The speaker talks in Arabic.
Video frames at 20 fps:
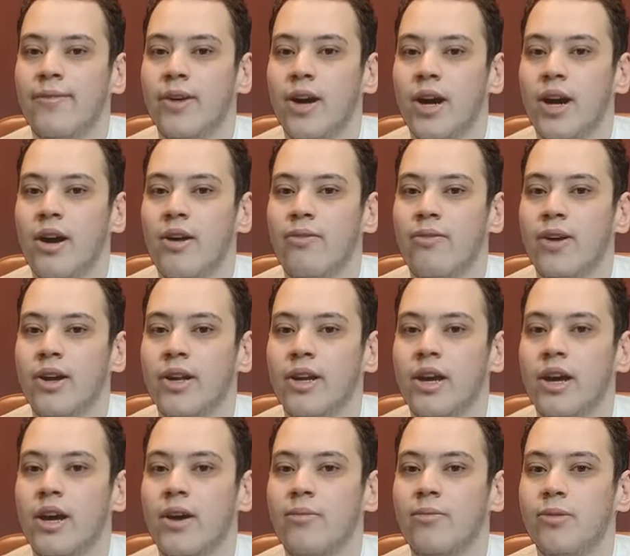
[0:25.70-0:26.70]

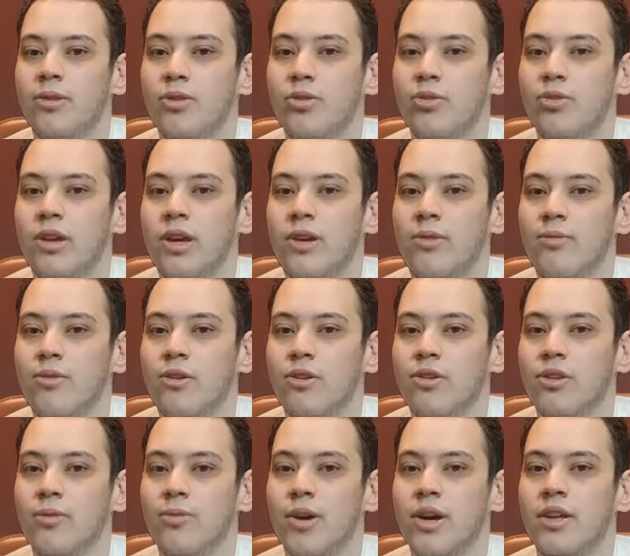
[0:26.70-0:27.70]
ففجأة من دون أي
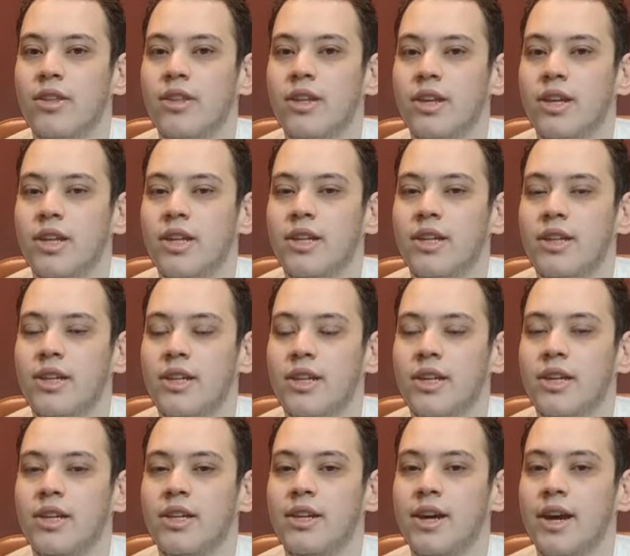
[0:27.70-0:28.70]
مقدمات
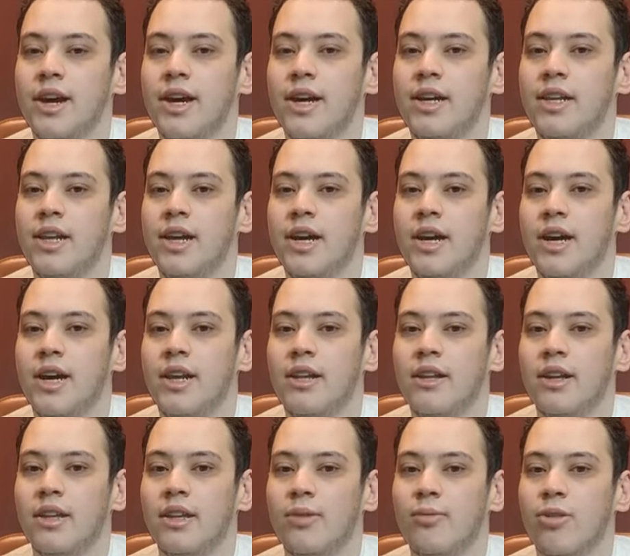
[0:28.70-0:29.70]
تجيلي الحالة
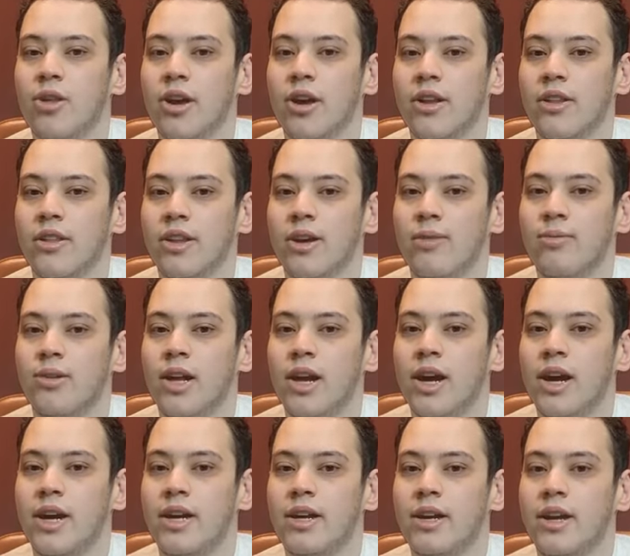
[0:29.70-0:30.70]
اللي أنا مش عايز أعمل
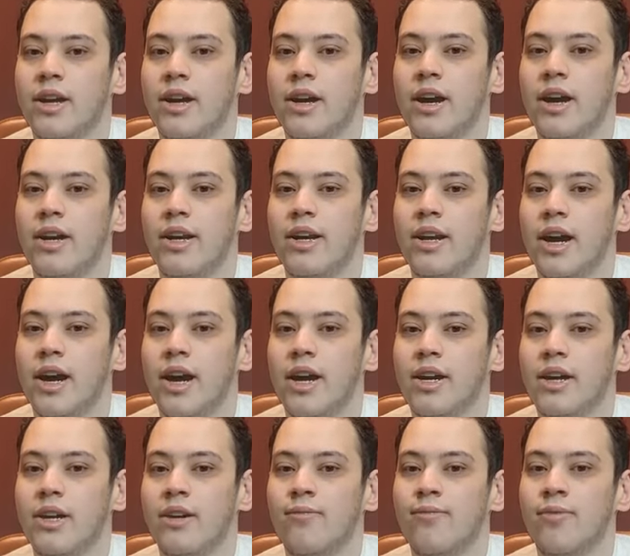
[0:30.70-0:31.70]
حاجة أي
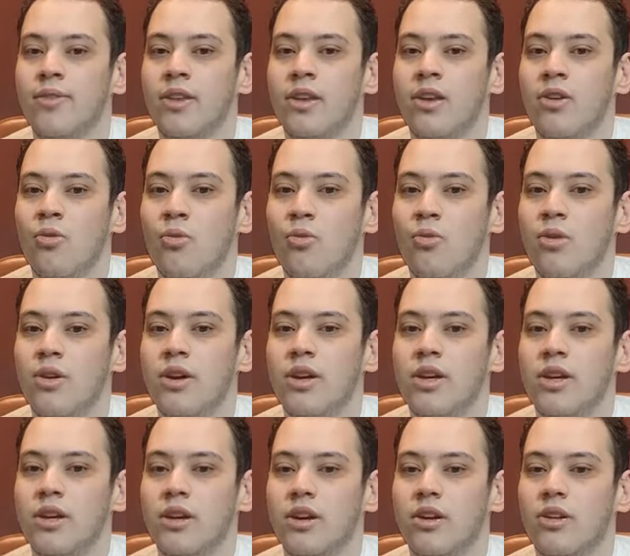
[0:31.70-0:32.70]
حاجة
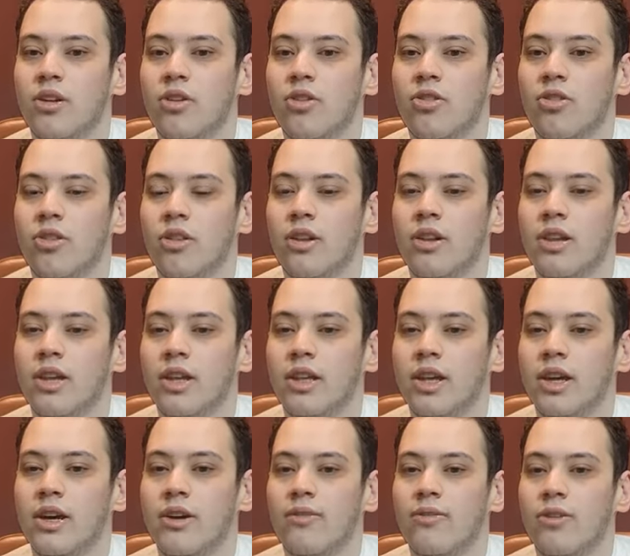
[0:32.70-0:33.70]
وخلاص ان
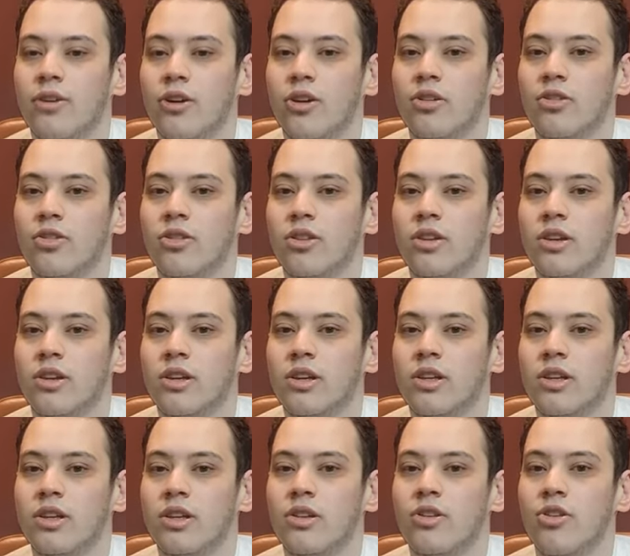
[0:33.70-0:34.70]
انا فقدت
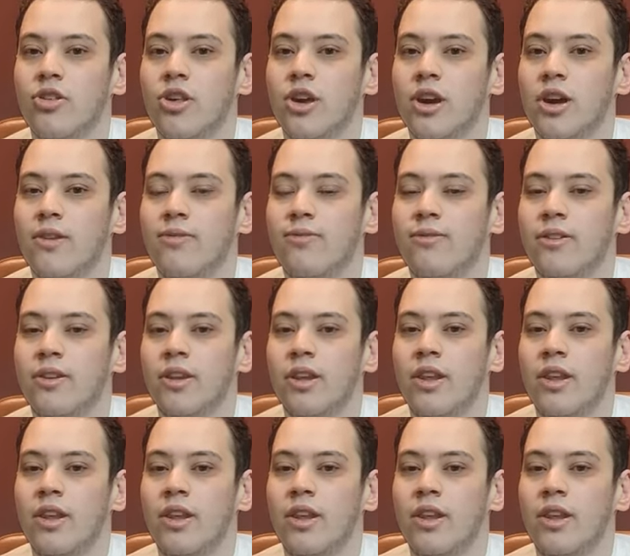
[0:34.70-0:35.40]
الشغف